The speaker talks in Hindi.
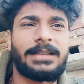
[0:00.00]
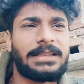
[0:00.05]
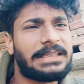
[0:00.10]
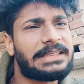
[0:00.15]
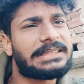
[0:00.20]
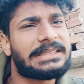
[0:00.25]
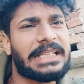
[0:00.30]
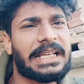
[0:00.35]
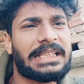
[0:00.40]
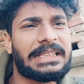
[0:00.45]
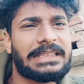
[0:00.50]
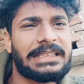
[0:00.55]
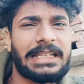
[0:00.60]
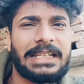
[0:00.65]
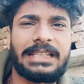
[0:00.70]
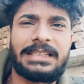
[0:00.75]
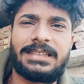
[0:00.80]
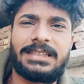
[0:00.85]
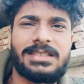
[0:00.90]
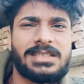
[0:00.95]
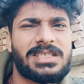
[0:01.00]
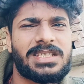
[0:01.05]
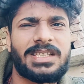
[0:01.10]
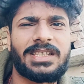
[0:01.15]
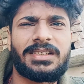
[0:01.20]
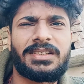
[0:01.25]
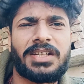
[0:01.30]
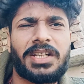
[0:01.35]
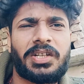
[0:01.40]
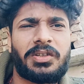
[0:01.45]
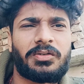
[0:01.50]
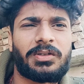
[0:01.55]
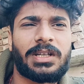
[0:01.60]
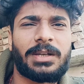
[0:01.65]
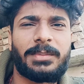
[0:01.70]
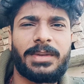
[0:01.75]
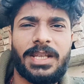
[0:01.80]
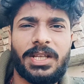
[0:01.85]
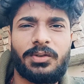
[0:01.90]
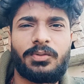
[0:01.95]
इस साल सारा चीज़ ठीक कर लूँगा
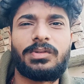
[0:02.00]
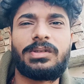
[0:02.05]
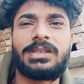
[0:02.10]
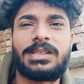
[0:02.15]
मेरा खुद